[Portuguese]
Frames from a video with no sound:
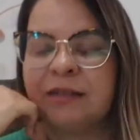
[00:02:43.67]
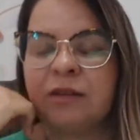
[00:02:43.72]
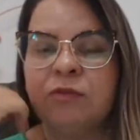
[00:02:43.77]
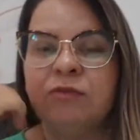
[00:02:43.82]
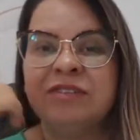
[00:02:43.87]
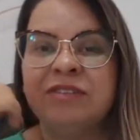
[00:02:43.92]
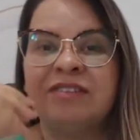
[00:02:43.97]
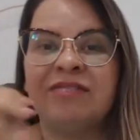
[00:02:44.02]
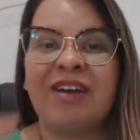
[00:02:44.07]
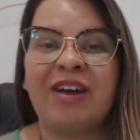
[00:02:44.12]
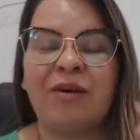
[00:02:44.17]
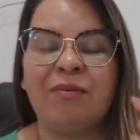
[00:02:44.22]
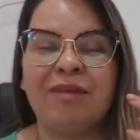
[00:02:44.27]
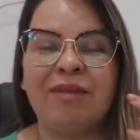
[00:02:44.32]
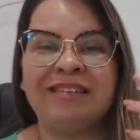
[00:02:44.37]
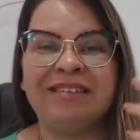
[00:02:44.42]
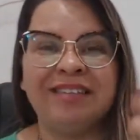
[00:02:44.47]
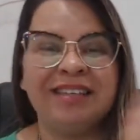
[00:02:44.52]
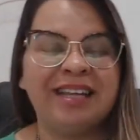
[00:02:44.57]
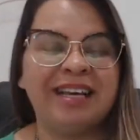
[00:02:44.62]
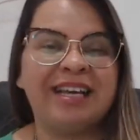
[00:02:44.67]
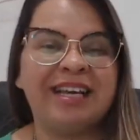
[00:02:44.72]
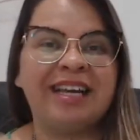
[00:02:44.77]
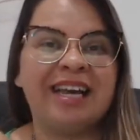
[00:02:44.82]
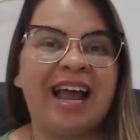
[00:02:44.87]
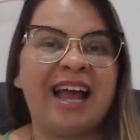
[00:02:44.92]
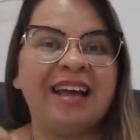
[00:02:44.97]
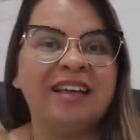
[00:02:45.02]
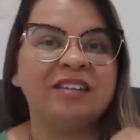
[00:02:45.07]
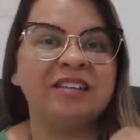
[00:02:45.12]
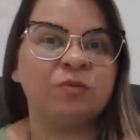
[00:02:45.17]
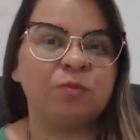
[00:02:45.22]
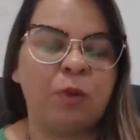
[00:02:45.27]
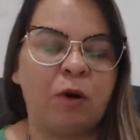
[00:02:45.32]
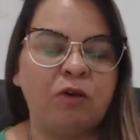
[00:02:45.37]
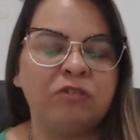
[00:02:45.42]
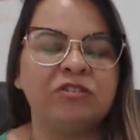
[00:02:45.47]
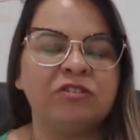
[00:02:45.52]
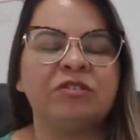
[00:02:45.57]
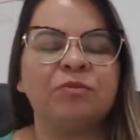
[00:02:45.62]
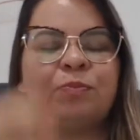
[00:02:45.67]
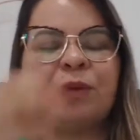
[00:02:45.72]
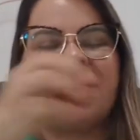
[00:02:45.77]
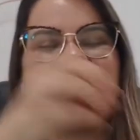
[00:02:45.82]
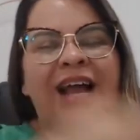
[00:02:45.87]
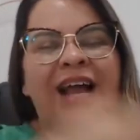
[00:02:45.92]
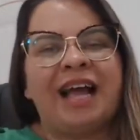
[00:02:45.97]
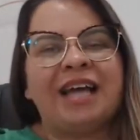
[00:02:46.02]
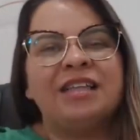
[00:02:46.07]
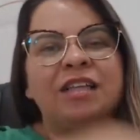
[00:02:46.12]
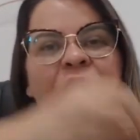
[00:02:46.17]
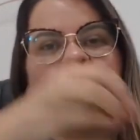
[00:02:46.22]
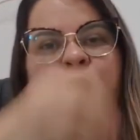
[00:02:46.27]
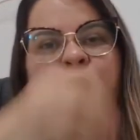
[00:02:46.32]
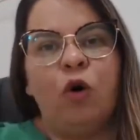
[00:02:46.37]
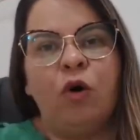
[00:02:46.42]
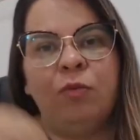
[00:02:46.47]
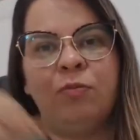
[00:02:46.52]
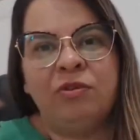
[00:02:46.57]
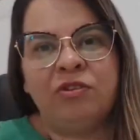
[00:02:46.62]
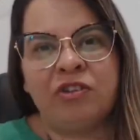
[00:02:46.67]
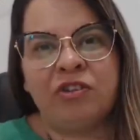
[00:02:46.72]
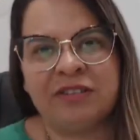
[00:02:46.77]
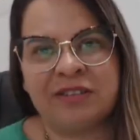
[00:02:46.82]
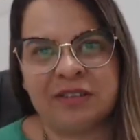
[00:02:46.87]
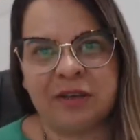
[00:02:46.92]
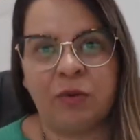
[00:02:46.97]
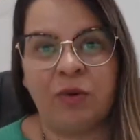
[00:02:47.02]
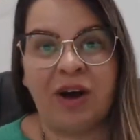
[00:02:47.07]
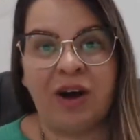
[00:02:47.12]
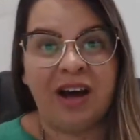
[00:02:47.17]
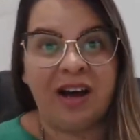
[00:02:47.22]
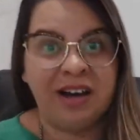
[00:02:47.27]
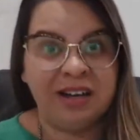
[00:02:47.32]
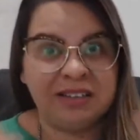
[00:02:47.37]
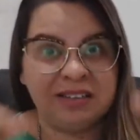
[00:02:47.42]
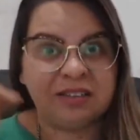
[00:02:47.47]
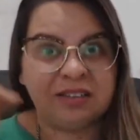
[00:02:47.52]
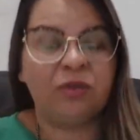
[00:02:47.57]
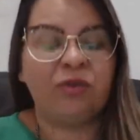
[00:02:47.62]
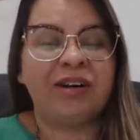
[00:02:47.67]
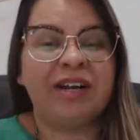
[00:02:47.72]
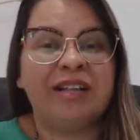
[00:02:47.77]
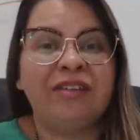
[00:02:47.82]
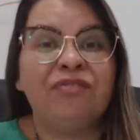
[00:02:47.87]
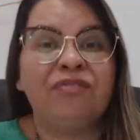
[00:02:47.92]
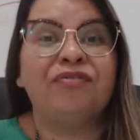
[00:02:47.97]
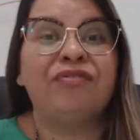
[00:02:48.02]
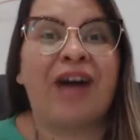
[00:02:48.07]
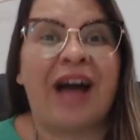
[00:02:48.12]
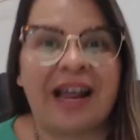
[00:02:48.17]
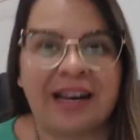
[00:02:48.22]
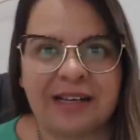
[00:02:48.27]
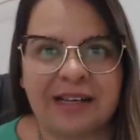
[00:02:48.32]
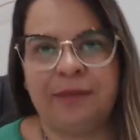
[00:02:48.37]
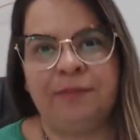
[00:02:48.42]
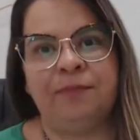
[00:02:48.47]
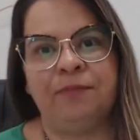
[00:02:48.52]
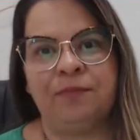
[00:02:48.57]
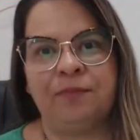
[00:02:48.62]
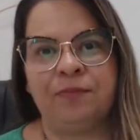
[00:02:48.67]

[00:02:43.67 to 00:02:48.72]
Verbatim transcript: Então, você vai começando a criar respostas para cada objeção antes que o cliente fale.